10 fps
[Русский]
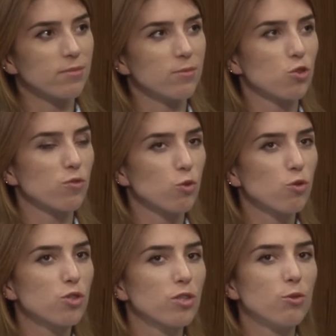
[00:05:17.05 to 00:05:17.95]
уже
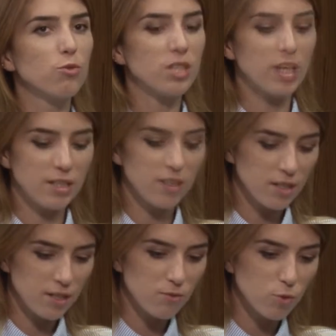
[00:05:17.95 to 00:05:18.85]
взрослые люди,
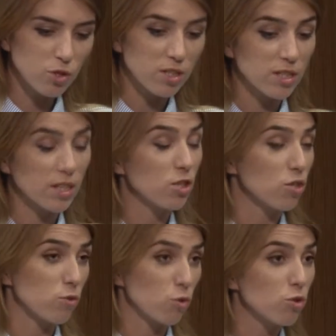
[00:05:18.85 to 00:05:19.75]
они и в возрасте,
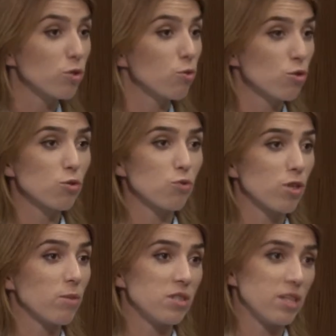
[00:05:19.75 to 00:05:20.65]
конечно, взрослые тоже
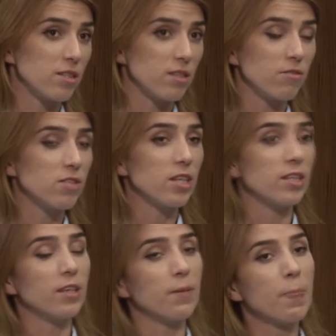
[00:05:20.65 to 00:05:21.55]
нужны обязательно в
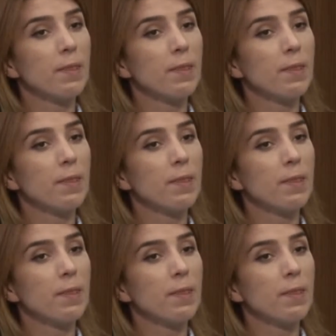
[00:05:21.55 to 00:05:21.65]
театре.